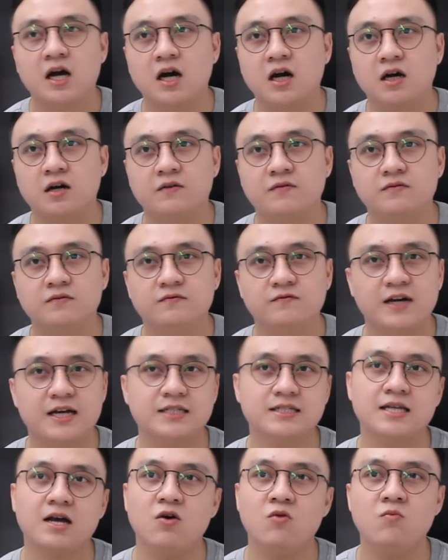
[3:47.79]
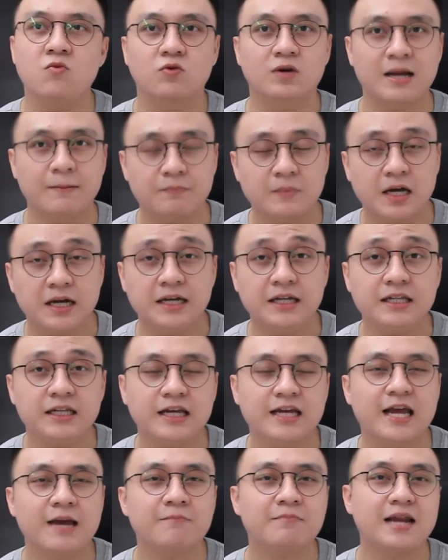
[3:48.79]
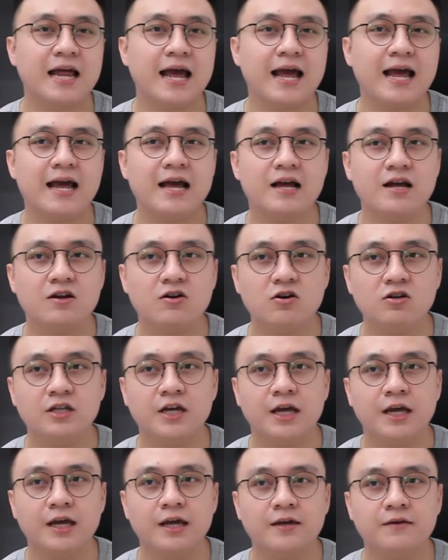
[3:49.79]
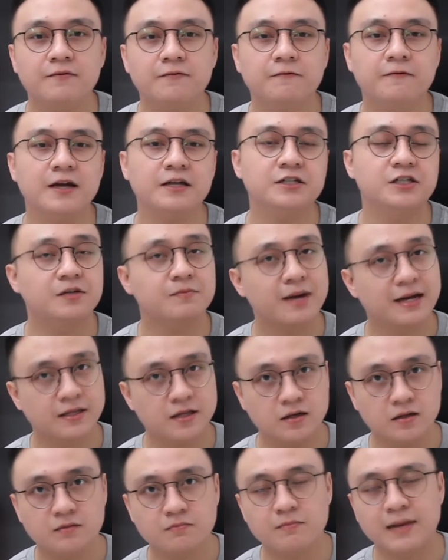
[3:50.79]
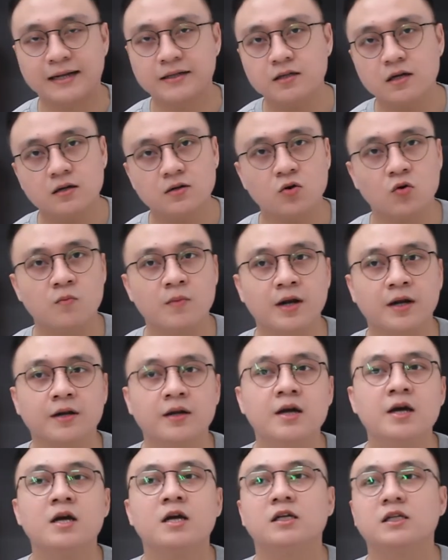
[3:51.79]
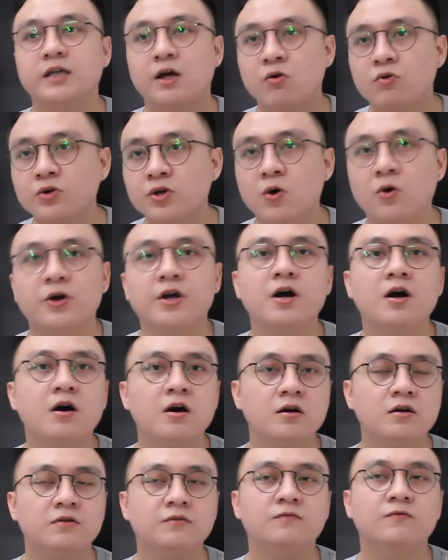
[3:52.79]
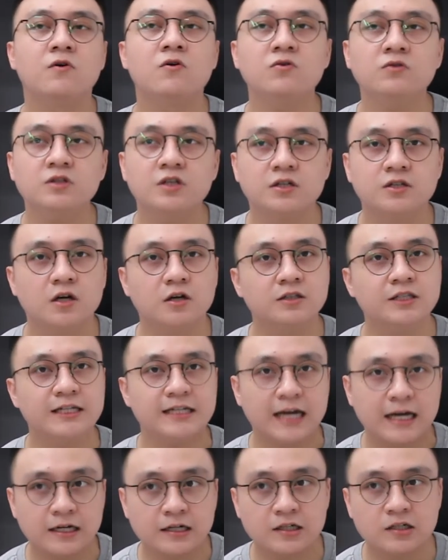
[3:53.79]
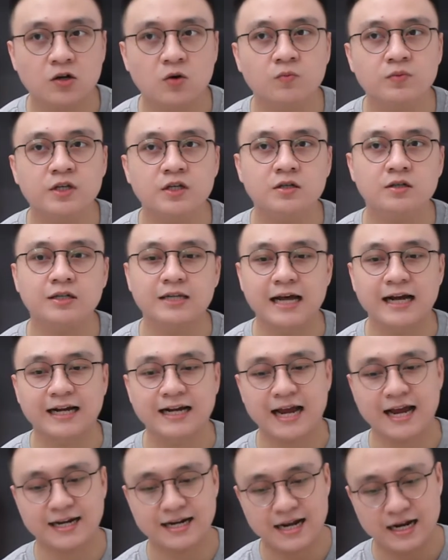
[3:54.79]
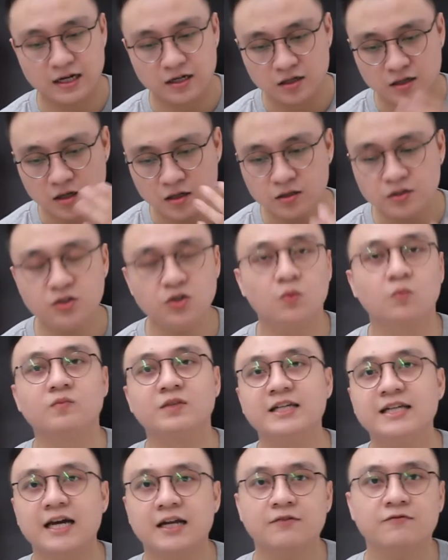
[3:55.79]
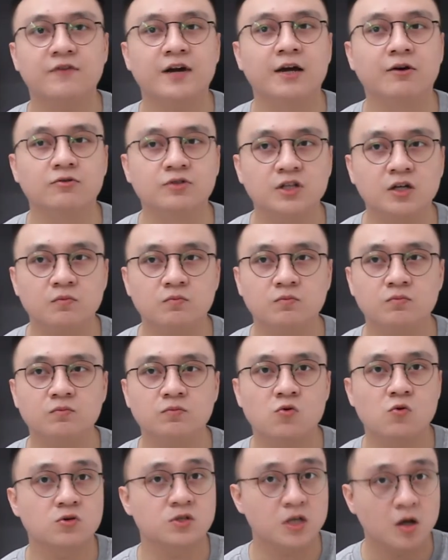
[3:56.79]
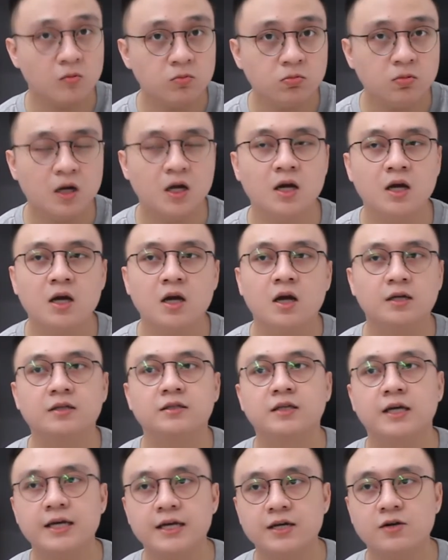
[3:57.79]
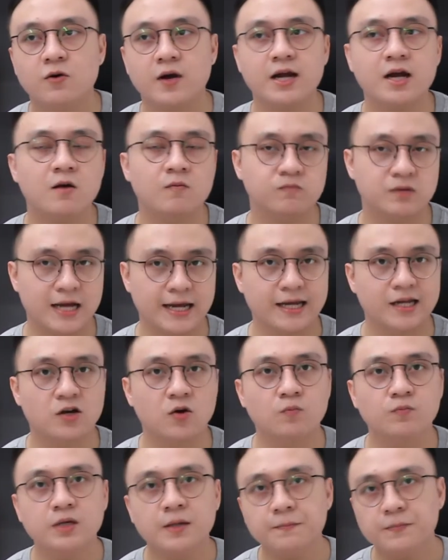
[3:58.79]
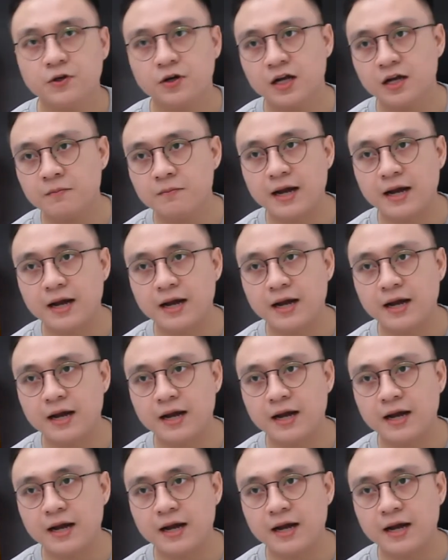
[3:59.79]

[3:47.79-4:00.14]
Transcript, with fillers: à, và sau một năm đấy thì em đã có thể phát triển bản thân bản thân của mình trau dồi hơn vốn từ ngữ tiếng Anh cũng như là khả năng ứng dụng tiếng Anh vào trong cuộc sống thì khóa học này cũng giúp cho